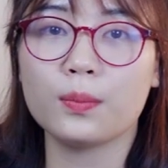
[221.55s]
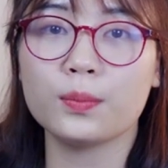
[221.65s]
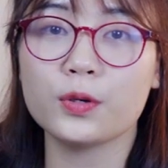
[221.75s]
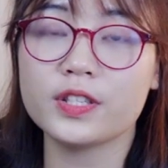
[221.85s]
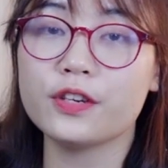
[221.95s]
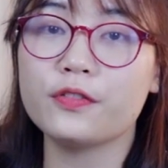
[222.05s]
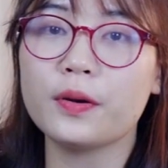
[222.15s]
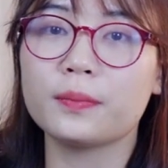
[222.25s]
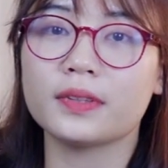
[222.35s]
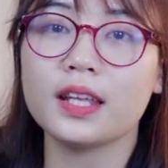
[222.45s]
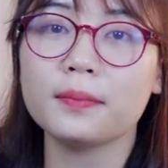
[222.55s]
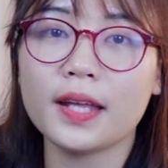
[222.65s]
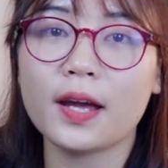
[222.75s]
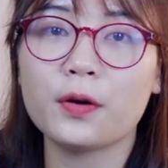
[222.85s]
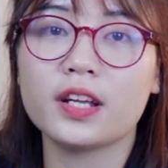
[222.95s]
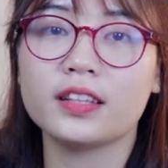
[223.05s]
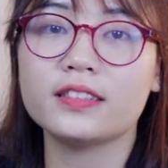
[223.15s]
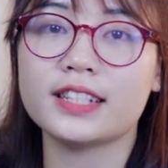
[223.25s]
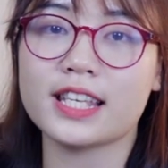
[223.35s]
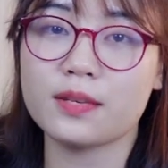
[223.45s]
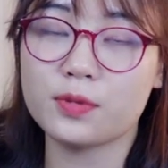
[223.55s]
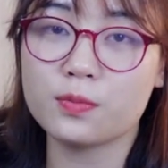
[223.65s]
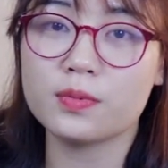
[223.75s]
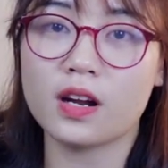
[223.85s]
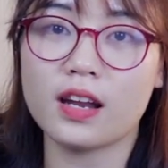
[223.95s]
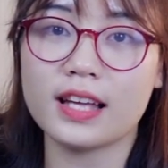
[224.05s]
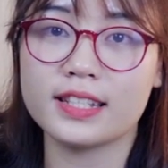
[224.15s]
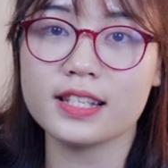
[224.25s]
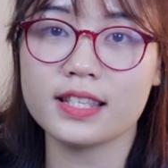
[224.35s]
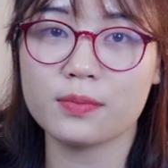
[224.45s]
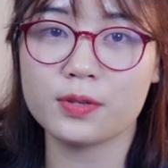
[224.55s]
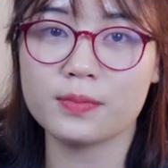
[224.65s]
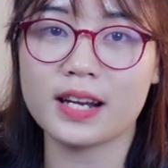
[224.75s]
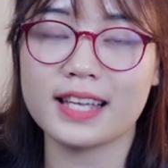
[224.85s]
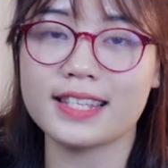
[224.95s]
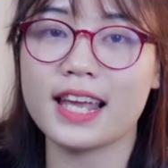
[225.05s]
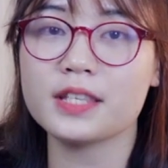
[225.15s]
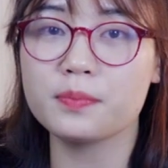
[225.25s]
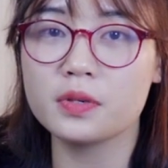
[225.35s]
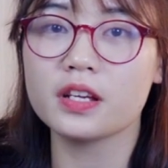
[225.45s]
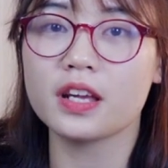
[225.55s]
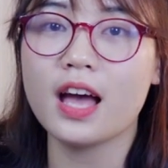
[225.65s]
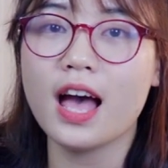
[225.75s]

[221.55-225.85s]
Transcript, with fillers: Một siêu phẩm tiếp theo đến từ nhà Samsung đó là chiếc Samsung Galaxy S mười.